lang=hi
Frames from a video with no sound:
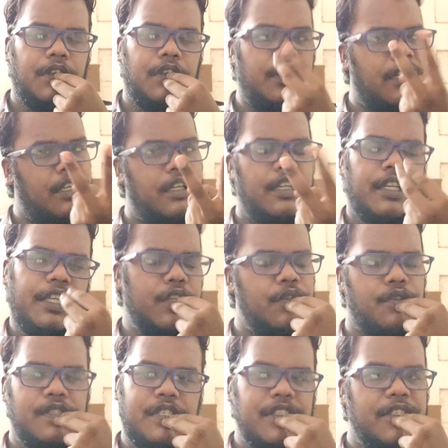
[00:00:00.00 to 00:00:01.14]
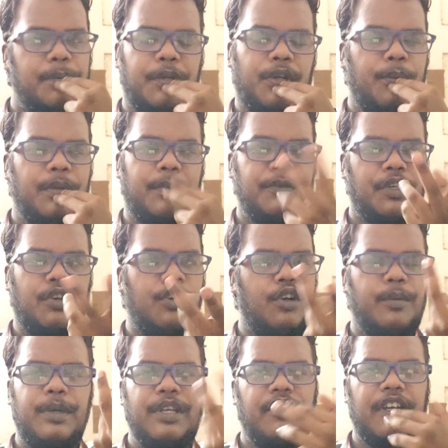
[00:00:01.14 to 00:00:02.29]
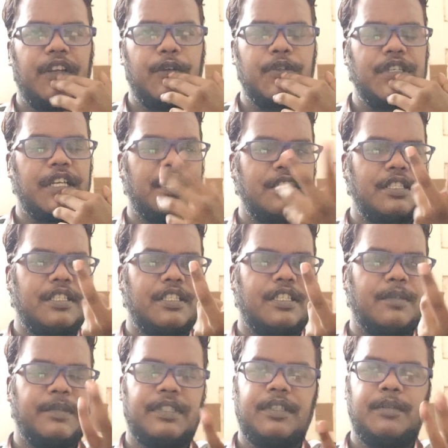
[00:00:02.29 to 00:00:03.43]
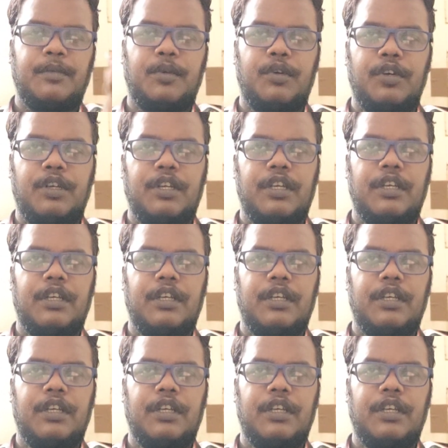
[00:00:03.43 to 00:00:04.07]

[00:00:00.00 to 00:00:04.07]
और हाँ यही दो चीज़ प्रॉब्लम था कॉमेडी वगैरह कुछ खास नहीं था मतलब और